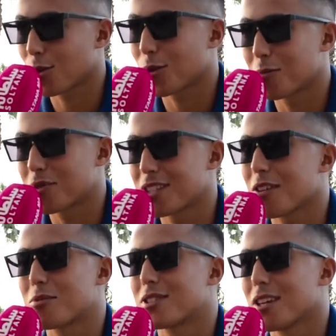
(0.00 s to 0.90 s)
كنشكرهم
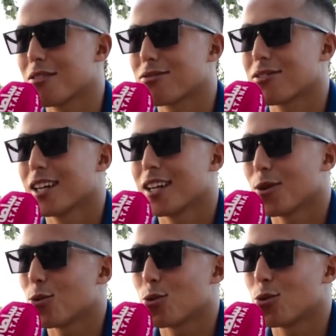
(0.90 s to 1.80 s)
بزاف بزاف
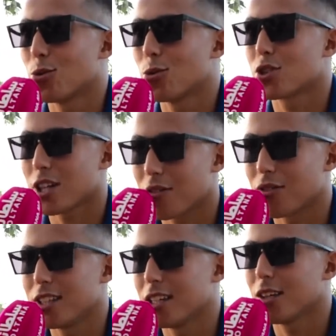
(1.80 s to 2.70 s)

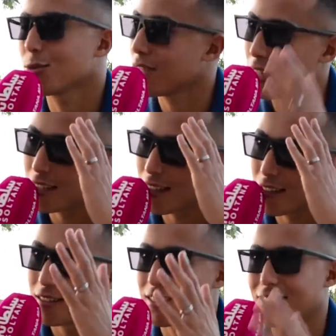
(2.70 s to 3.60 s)
وشرف ليا
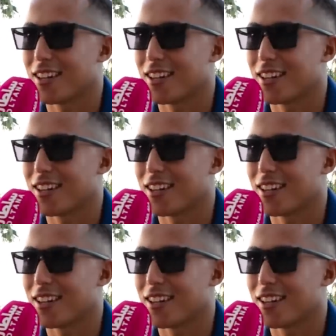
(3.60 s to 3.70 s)
وتحيه